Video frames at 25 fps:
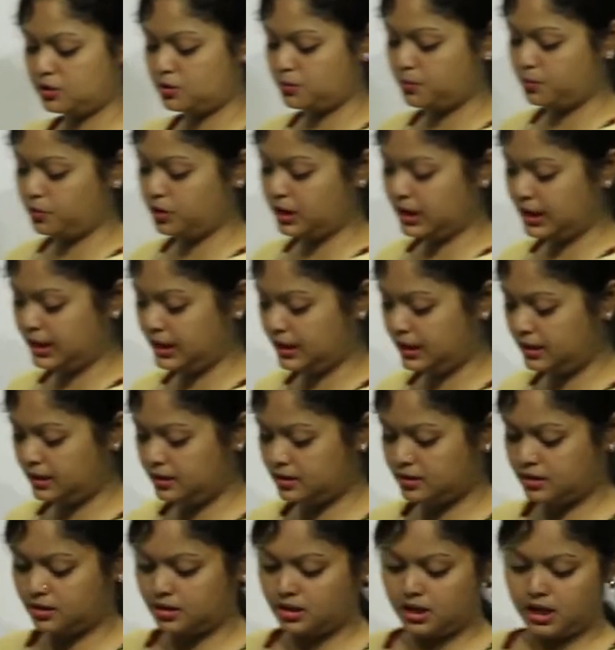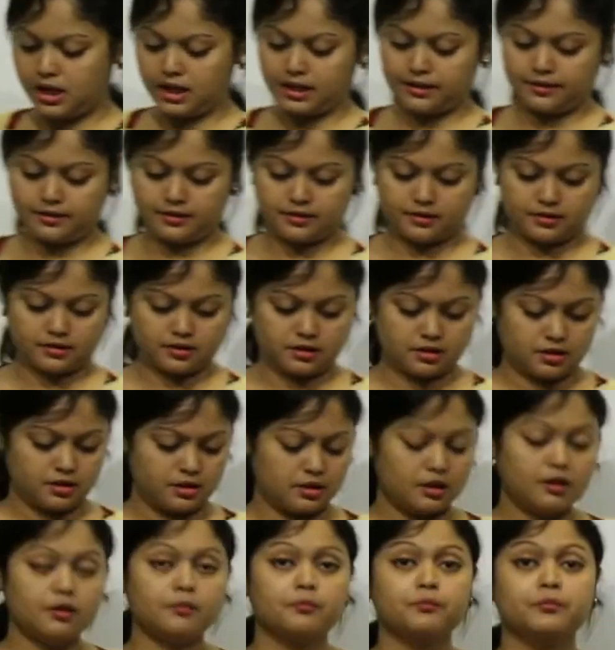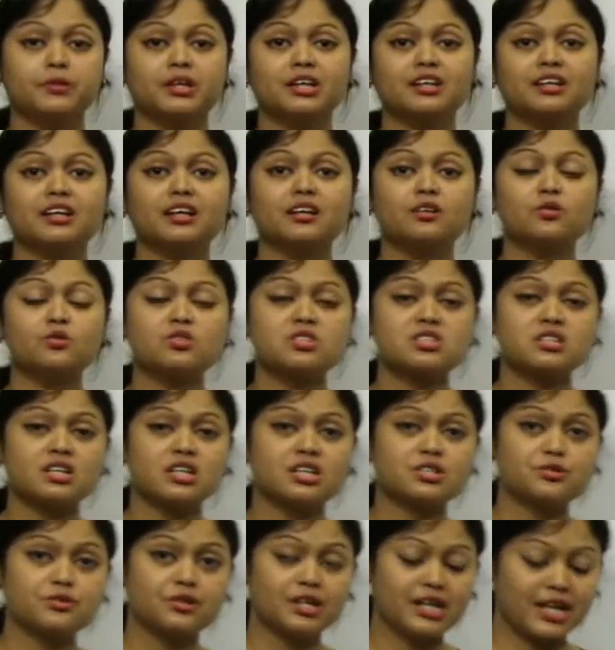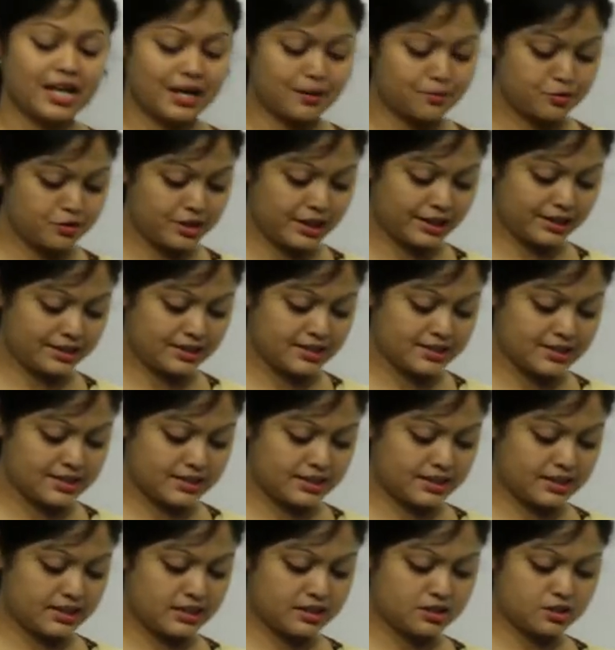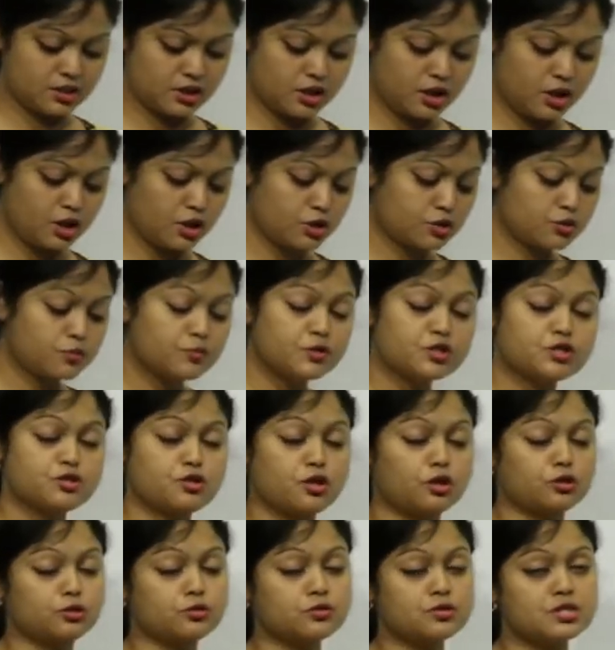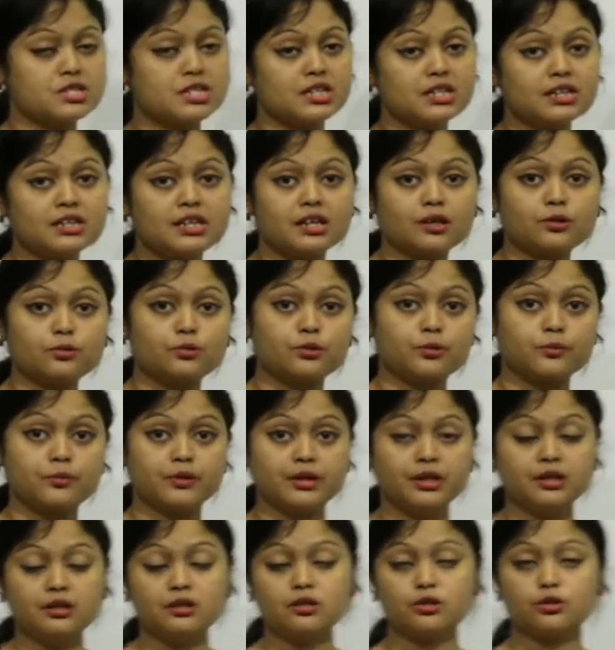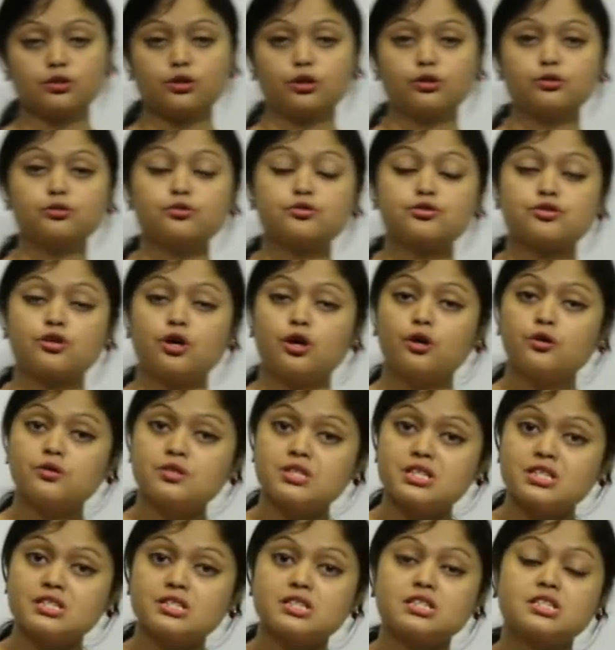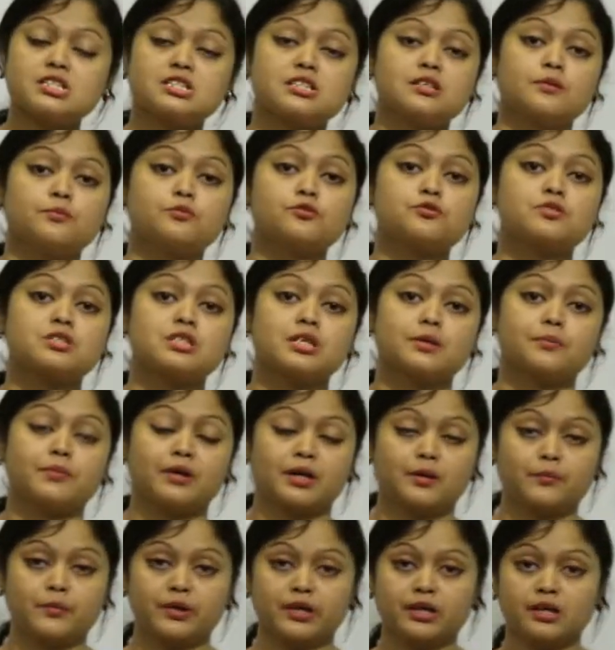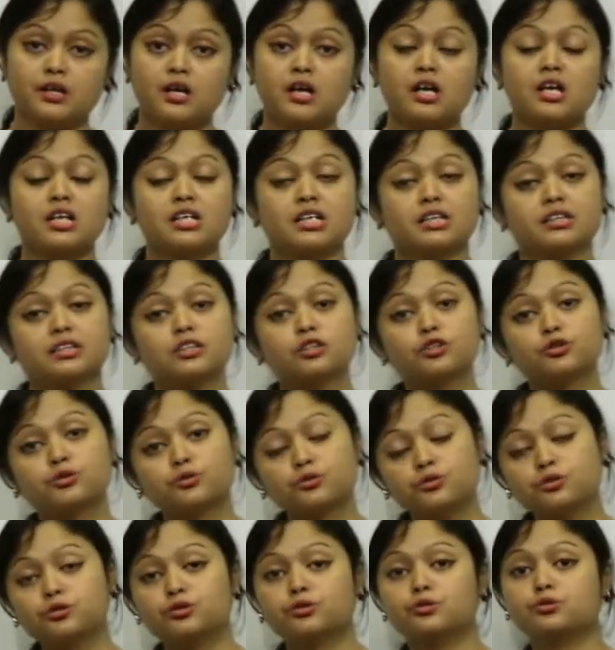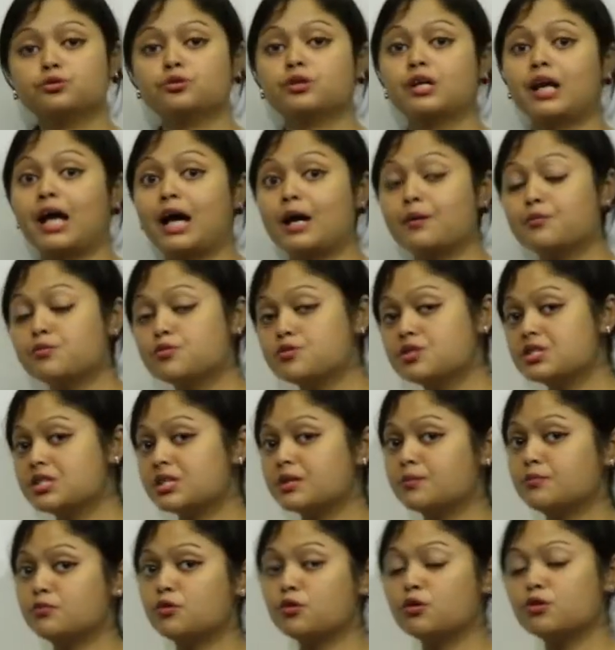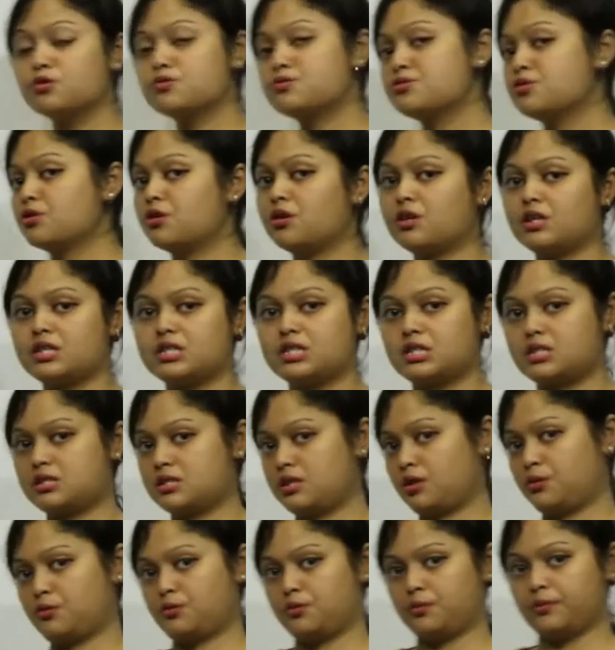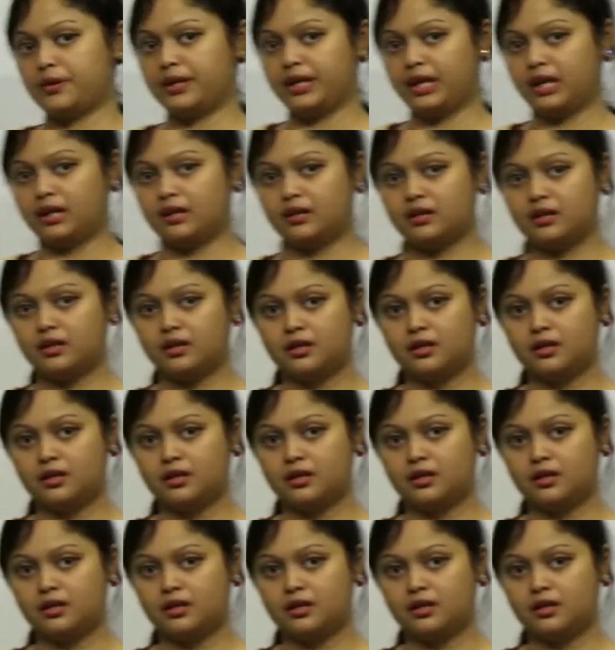একটু বলে নেই বিজ্ঞান হচ্ছে আসলে এমন একটা জিনিস তুমি যত চিন্তা করবে তত সহজে জিনিসটা বুঝতে পারবে এটা শুধু শুধু না বুঝে মুখস্থ করার চেষ্টা করবে না